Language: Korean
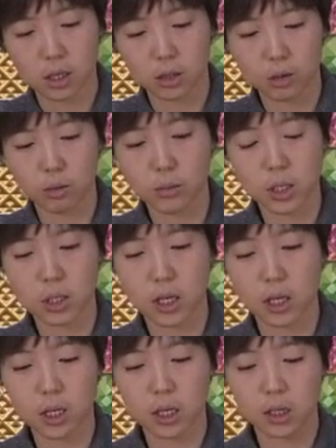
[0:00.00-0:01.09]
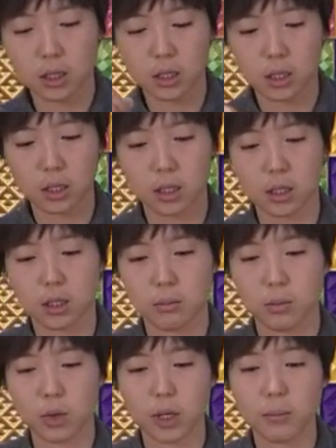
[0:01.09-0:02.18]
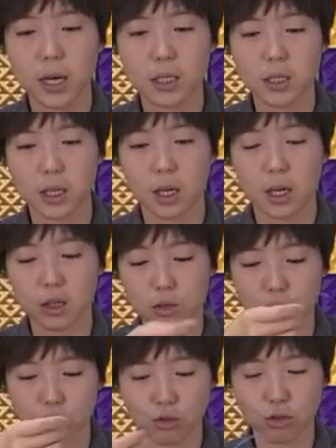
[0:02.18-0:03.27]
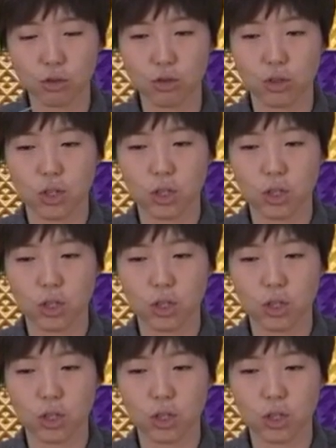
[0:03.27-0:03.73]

정말 잘 이제는 뭐랄까 맛이 가가지고